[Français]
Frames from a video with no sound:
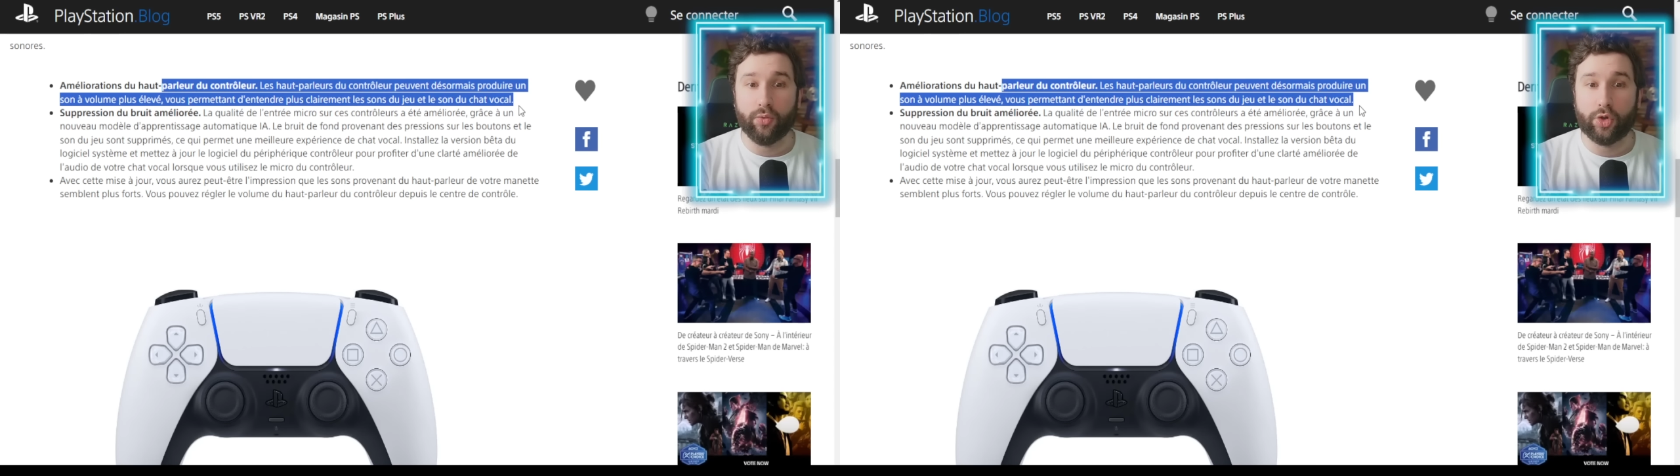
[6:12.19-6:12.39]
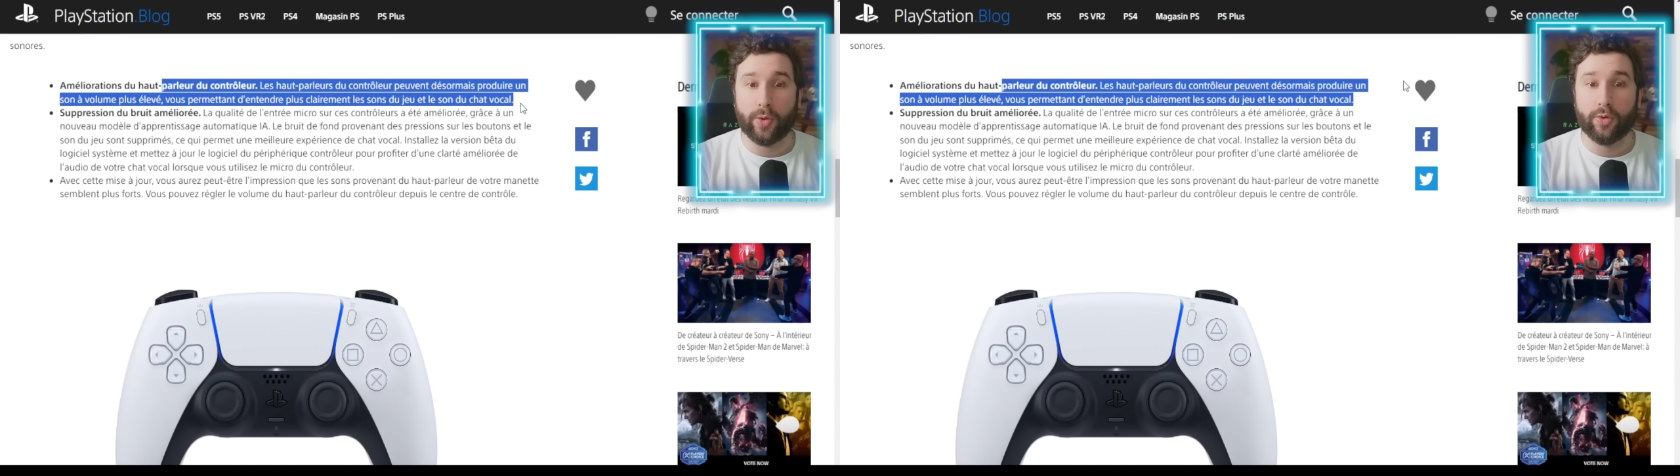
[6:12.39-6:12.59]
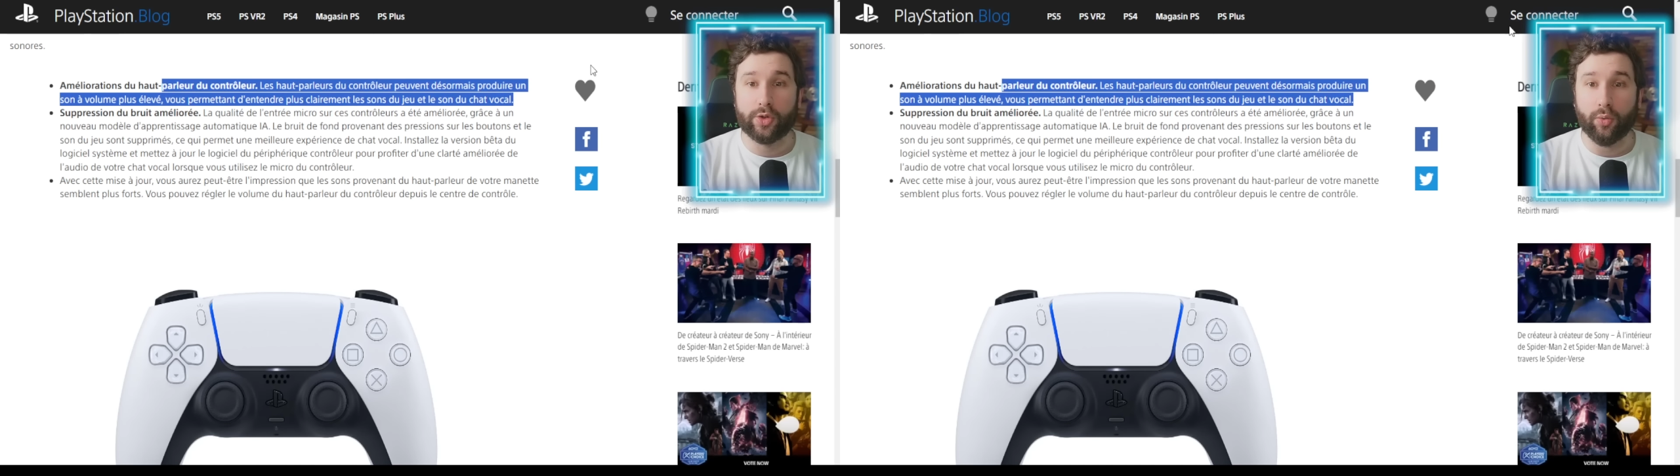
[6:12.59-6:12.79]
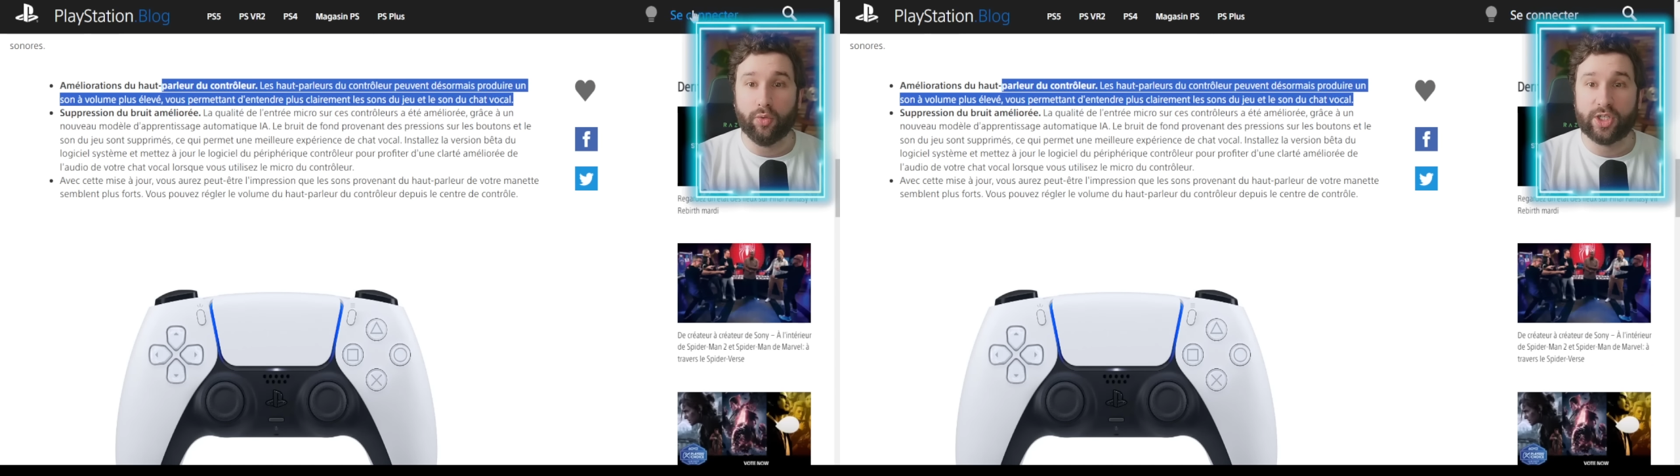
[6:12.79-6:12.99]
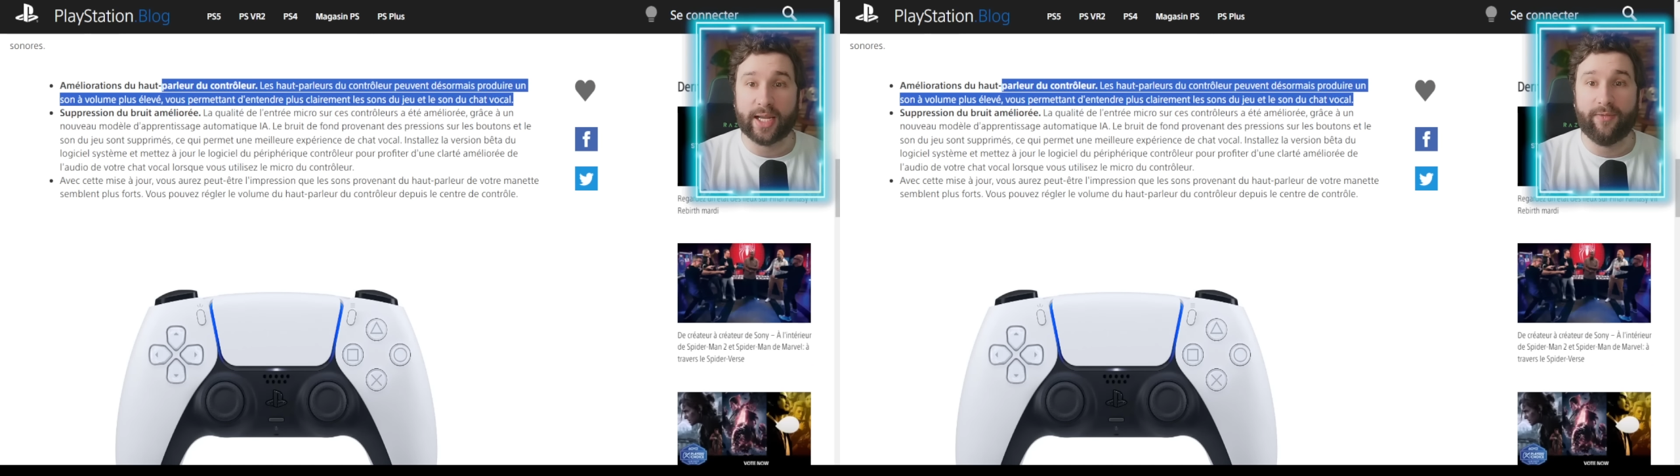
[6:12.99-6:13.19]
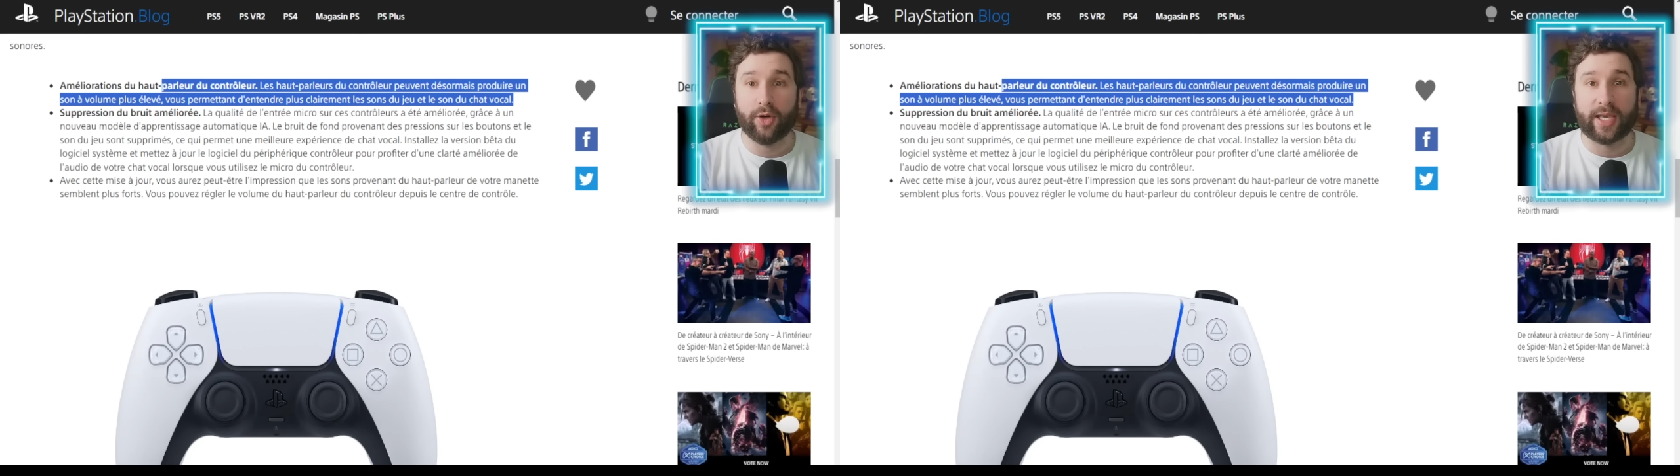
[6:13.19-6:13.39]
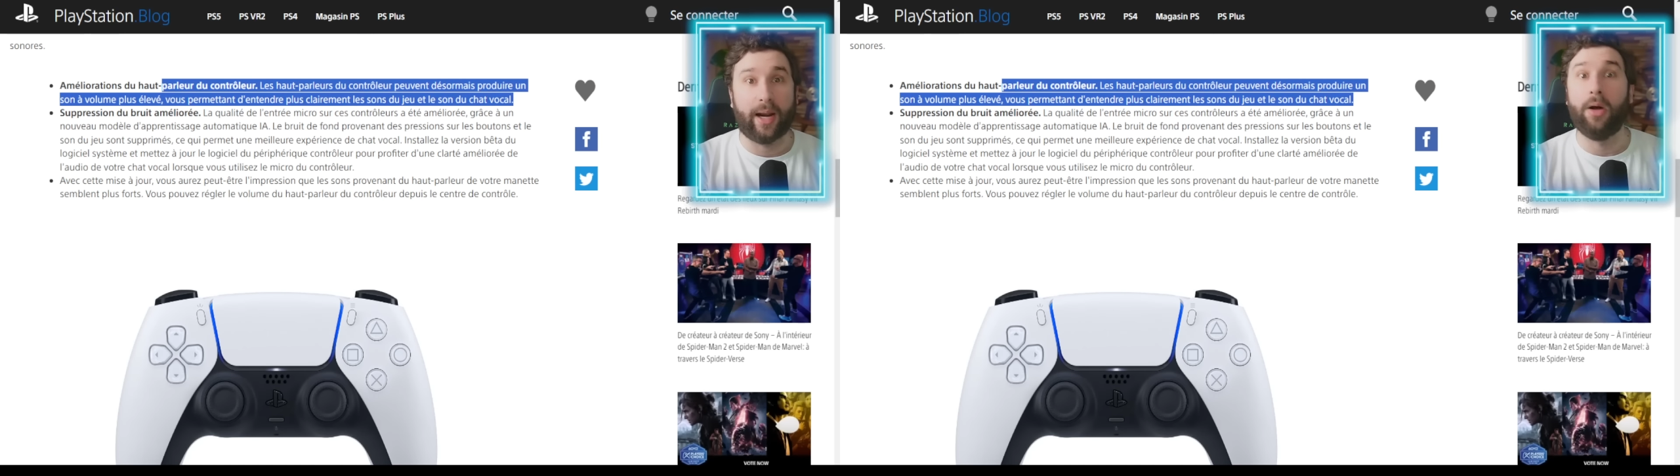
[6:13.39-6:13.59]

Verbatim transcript: du jeu et le son du chat vocal.